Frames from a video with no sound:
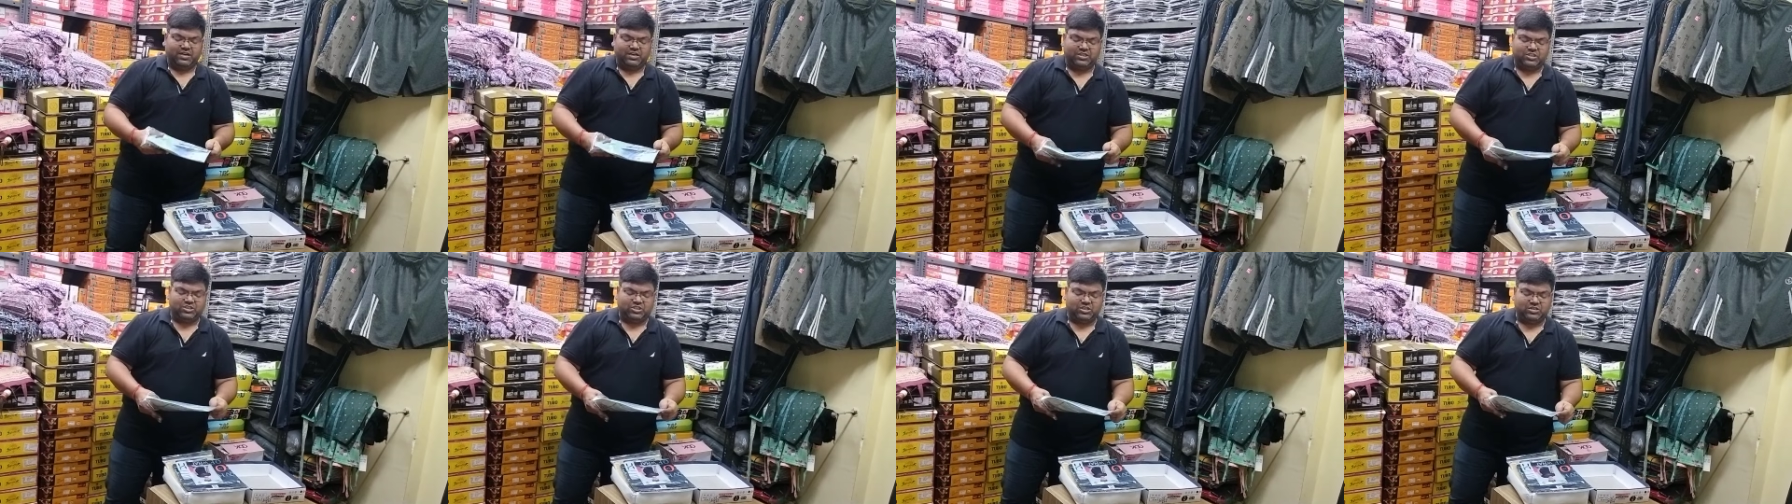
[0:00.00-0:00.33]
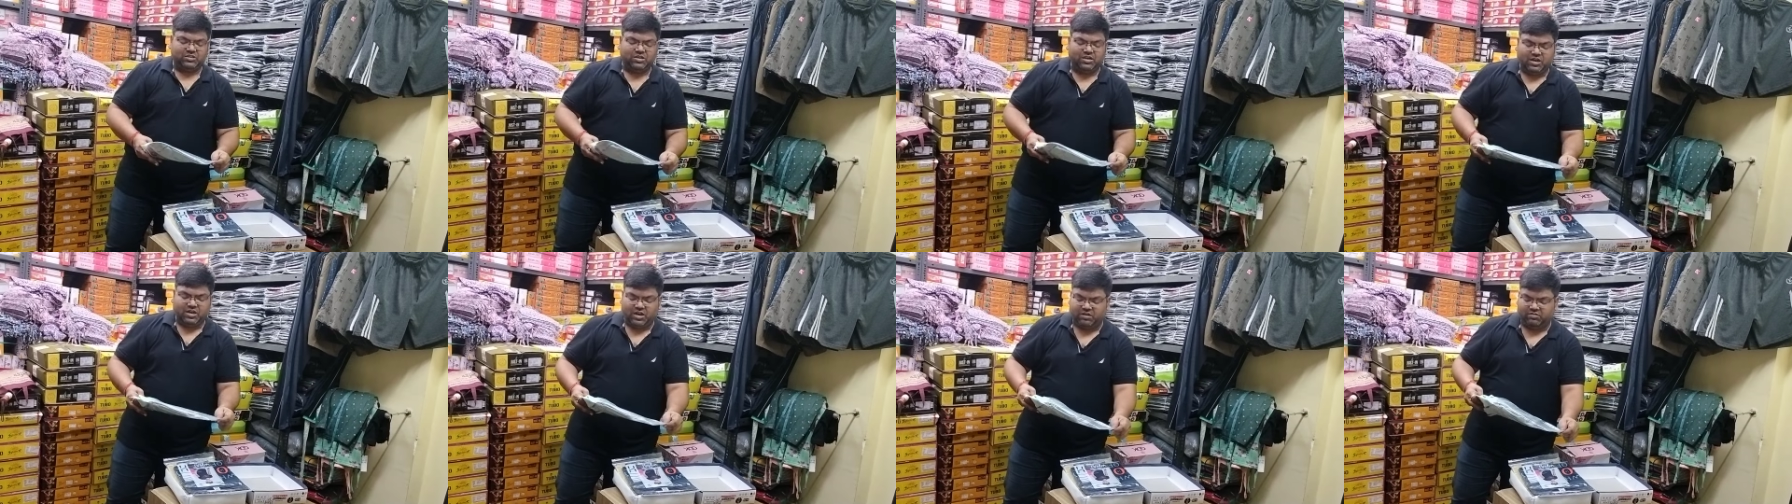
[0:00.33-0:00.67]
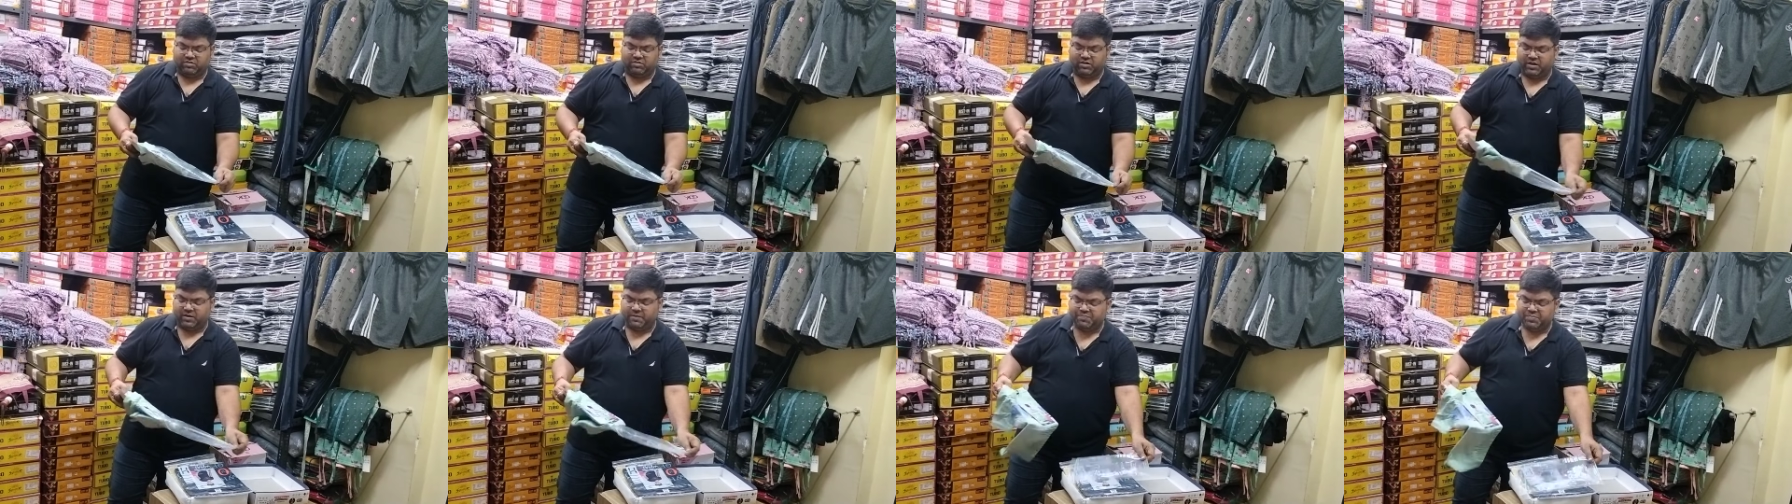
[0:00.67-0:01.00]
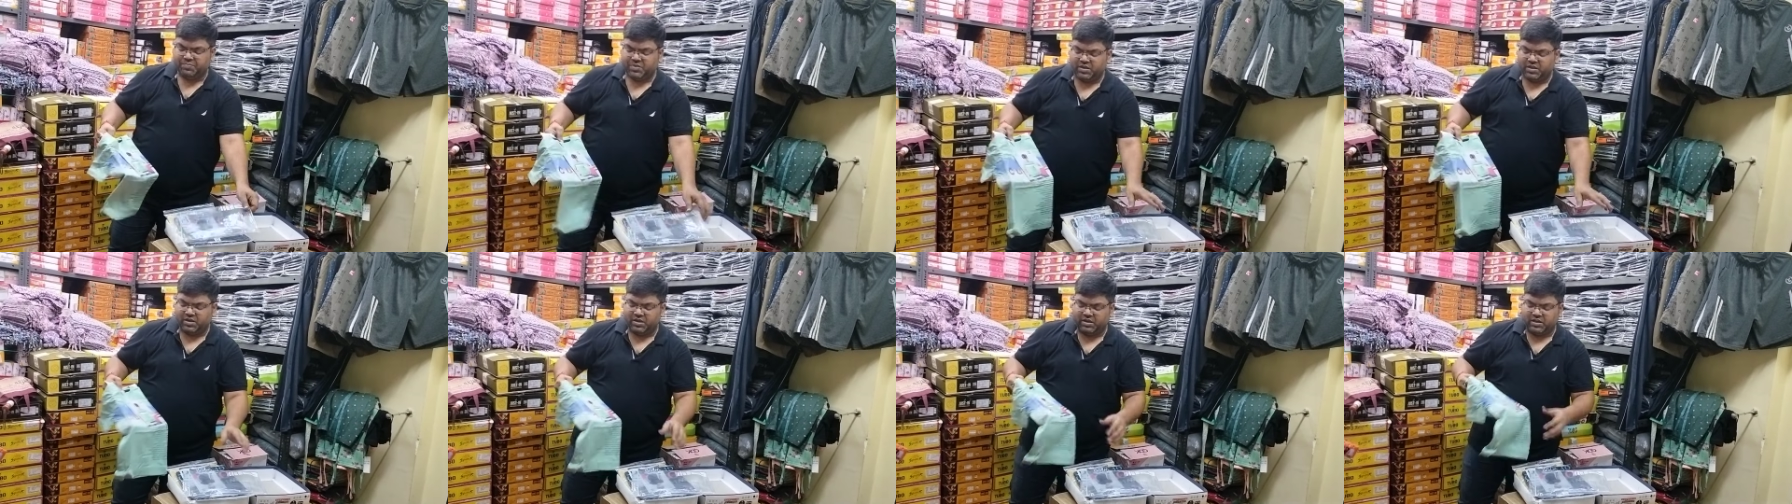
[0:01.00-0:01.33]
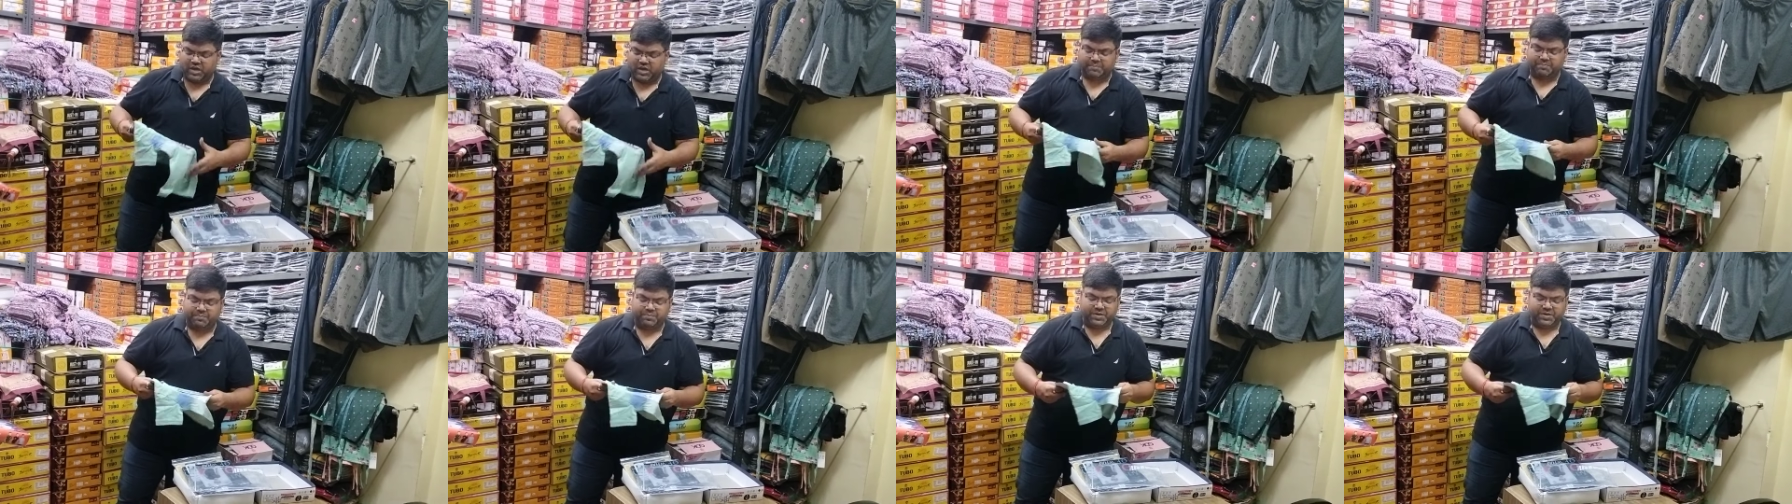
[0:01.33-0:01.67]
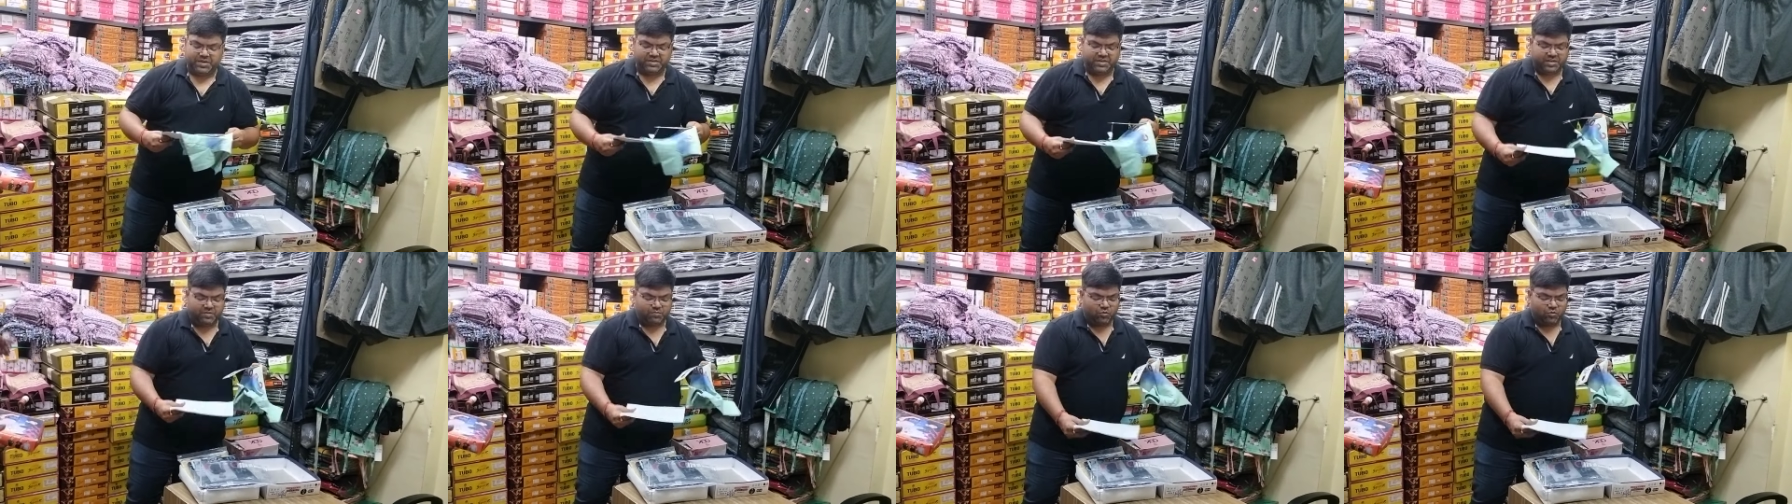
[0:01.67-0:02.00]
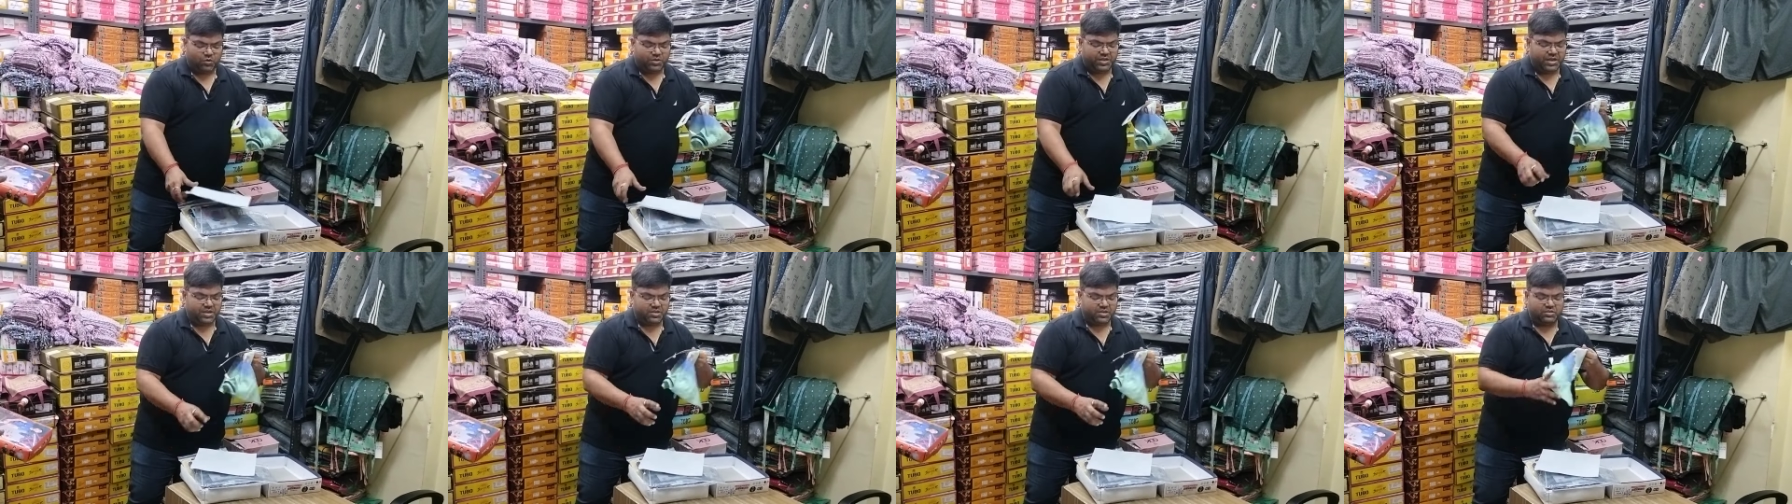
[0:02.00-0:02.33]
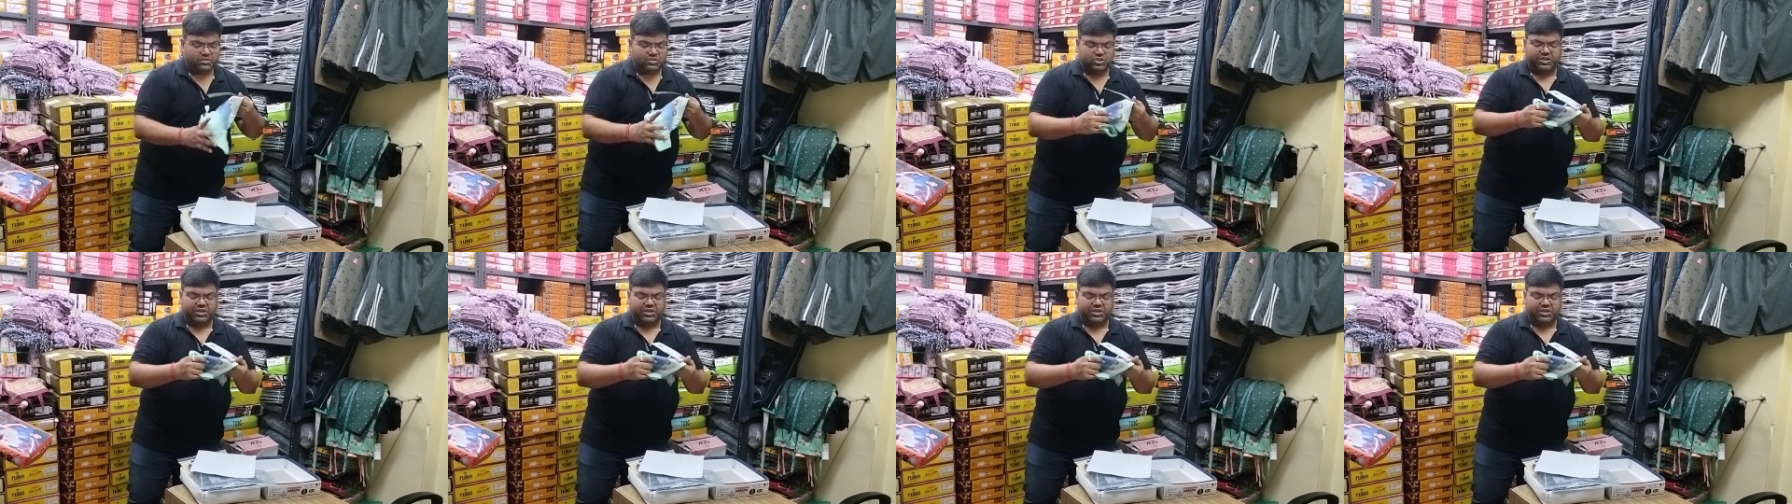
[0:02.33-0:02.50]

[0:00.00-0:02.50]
कलेक्शन हावड़ा आप प्रिंटिंग बोलिए